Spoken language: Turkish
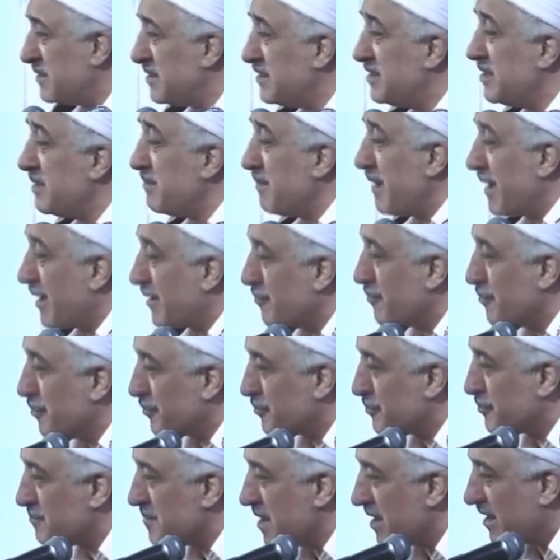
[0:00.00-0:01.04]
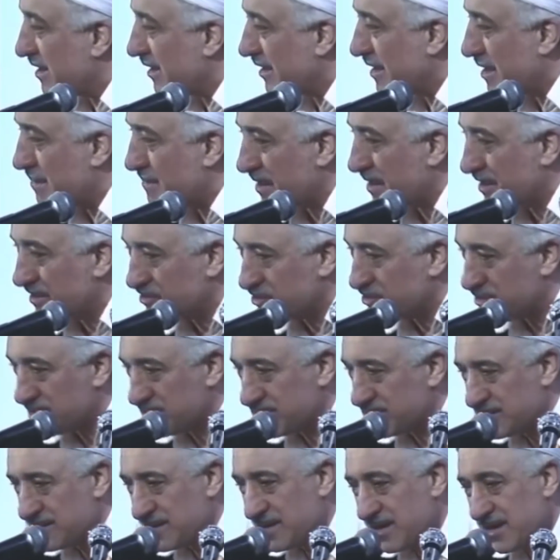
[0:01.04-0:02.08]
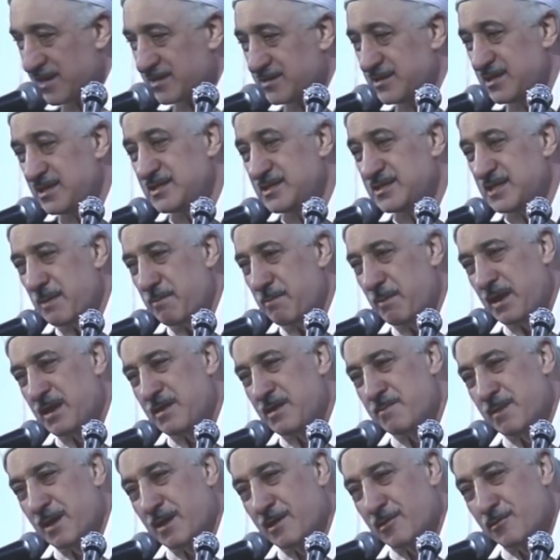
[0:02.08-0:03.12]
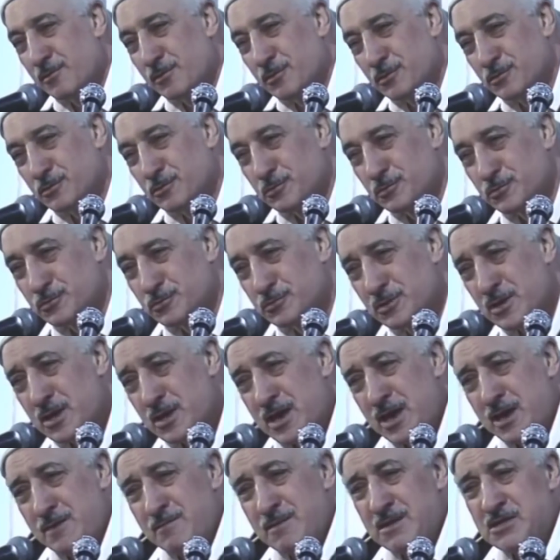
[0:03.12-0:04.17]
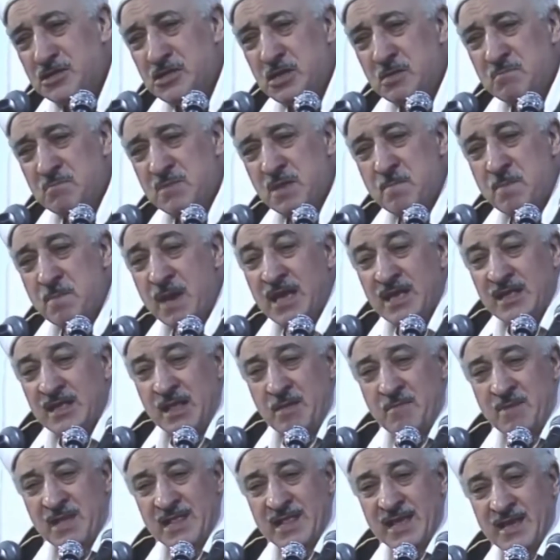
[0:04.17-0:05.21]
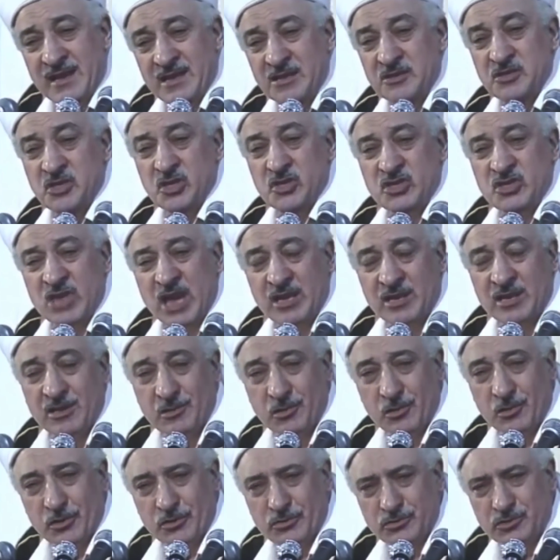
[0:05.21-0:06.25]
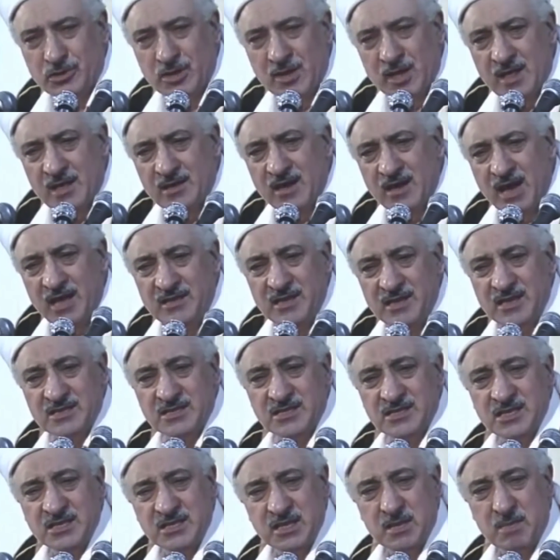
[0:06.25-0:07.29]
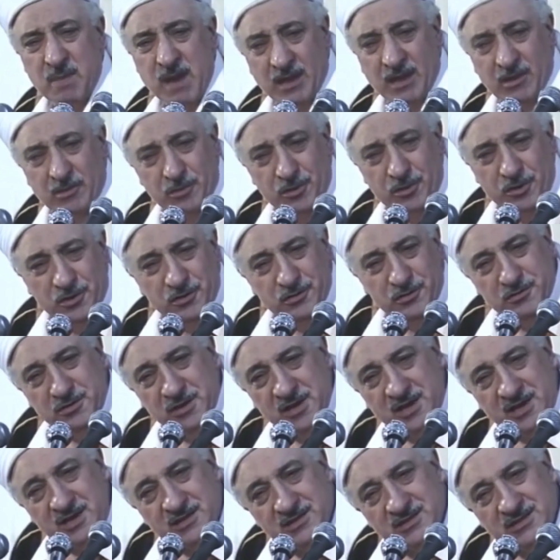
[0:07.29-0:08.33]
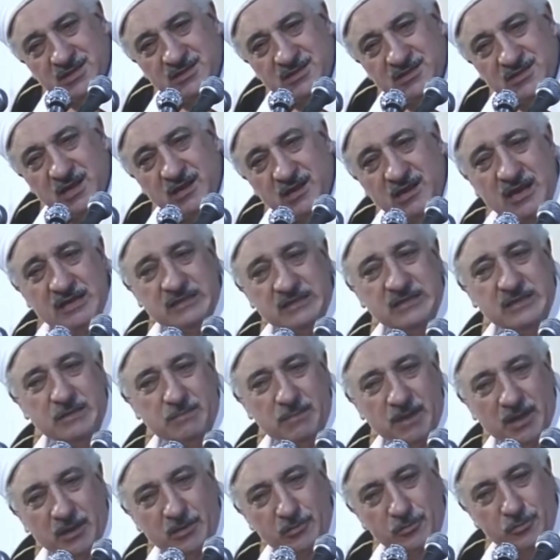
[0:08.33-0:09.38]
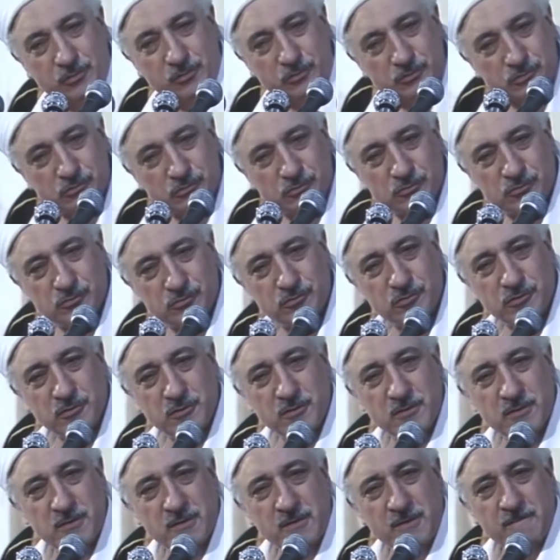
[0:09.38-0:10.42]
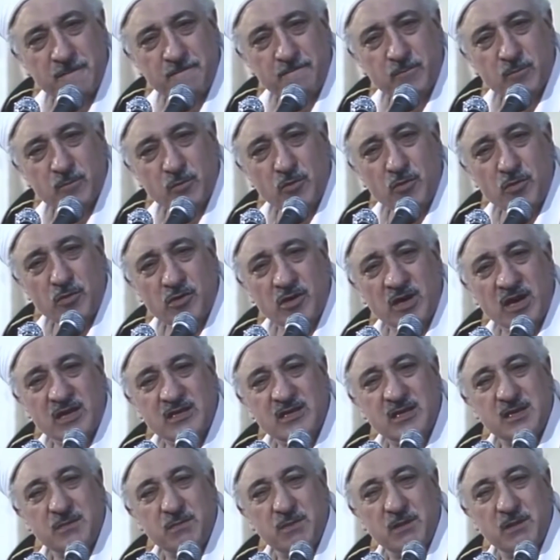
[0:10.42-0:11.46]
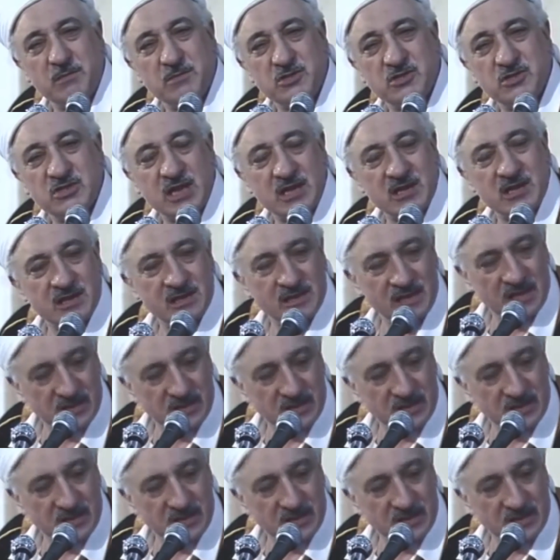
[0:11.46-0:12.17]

sizi bekliyordum yakalamak için. Siz de beni bekliyordunuz. Ve şimdi beklemeler iç içe giriyor. Kadir sizi bekliyor. Siz de Kadir'i bekliyorsunuz. O Kadir bilmişlerin